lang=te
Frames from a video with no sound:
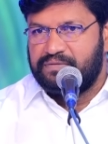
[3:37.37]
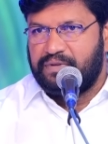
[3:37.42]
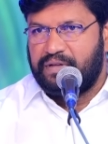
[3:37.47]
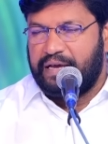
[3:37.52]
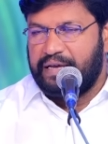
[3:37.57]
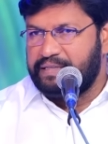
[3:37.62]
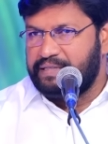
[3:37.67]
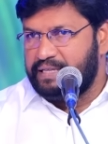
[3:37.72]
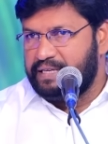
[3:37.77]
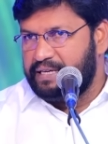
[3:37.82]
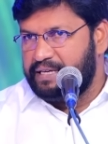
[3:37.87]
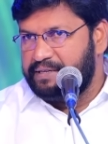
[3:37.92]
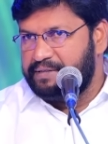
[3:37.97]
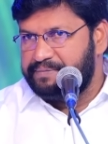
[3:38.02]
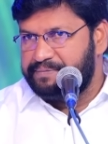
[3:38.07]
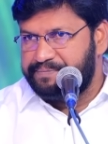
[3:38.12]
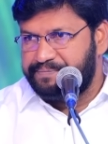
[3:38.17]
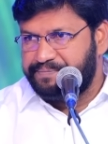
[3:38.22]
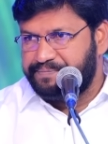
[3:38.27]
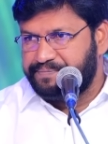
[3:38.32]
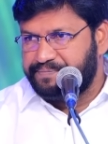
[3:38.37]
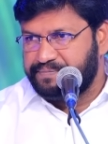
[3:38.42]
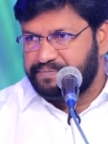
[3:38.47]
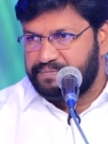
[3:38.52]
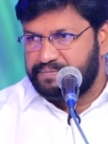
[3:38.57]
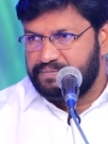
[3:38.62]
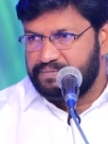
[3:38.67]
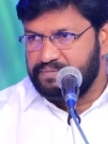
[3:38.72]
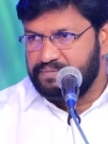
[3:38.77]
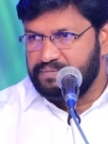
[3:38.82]
అయితే
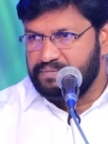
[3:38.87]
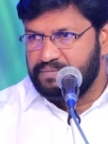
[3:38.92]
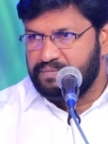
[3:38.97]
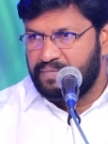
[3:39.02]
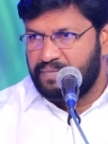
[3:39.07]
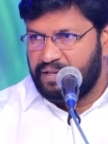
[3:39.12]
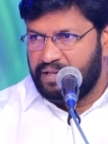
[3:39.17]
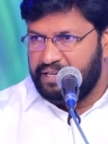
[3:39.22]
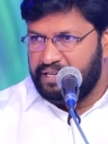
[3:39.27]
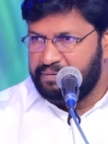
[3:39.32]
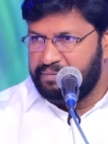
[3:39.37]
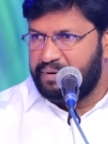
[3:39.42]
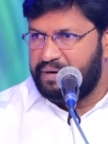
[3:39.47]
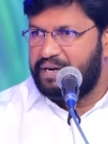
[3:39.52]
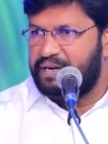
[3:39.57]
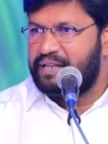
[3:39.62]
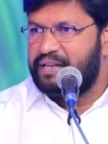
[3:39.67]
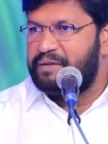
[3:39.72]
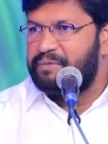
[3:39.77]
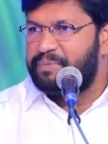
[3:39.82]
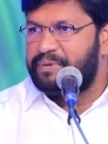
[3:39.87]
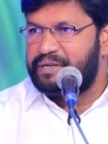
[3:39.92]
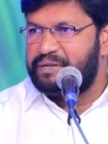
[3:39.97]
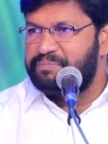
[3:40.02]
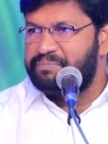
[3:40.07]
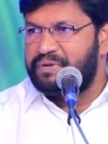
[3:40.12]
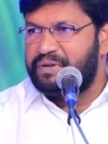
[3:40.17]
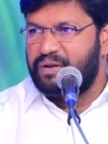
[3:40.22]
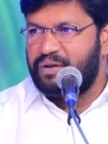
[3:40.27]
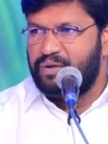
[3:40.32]
ఈ మాటల
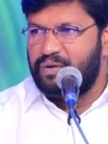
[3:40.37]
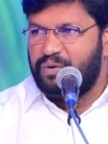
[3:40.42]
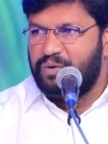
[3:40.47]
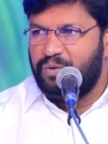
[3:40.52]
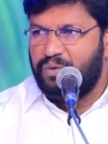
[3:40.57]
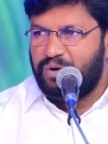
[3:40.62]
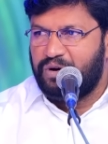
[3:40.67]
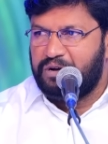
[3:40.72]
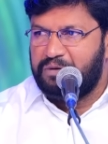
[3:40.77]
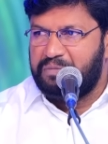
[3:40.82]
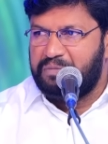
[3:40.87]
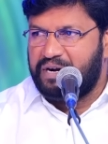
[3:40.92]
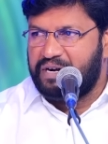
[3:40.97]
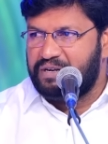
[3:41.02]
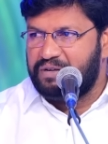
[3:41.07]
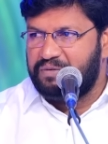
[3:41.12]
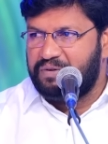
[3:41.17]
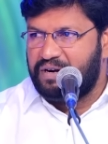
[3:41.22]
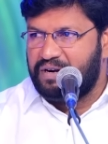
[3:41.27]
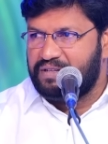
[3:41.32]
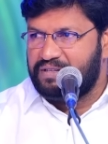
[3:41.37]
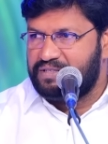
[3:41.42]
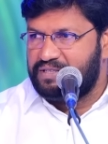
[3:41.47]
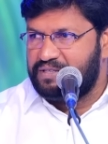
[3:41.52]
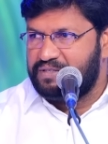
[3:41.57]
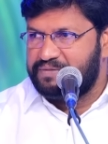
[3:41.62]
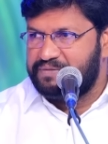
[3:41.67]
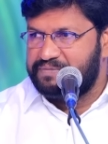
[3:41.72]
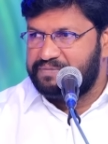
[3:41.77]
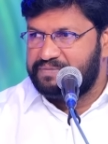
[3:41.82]
పరంపరలో ఒక మాట
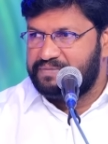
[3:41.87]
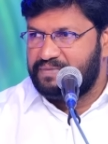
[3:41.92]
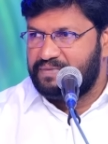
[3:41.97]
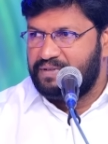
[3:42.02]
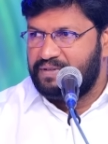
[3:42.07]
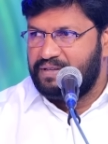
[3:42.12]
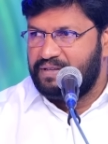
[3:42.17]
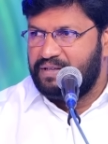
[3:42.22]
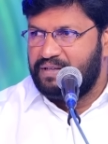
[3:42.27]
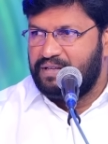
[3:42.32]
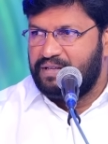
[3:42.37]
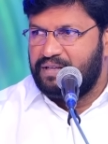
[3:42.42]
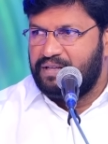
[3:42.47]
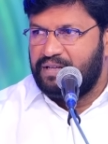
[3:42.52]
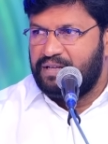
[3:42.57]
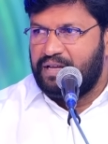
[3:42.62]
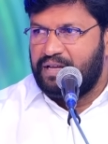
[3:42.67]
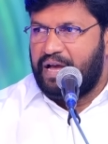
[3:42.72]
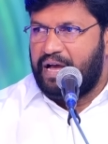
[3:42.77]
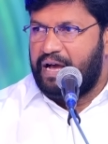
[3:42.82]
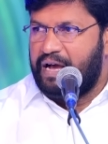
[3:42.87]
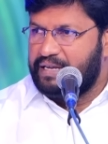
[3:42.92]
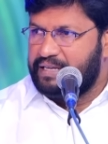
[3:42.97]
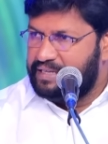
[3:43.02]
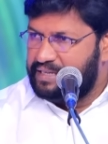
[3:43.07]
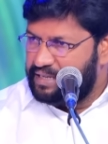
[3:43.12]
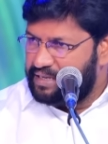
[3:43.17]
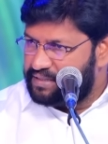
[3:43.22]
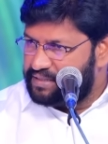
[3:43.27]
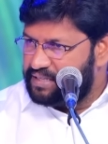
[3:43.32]
వాడతాడు ఆ
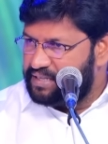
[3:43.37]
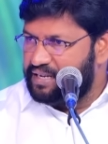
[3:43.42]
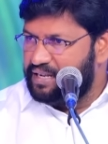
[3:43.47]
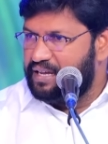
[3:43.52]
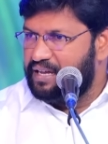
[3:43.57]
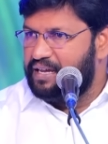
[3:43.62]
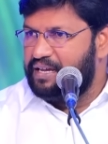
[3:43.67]
కీర్తన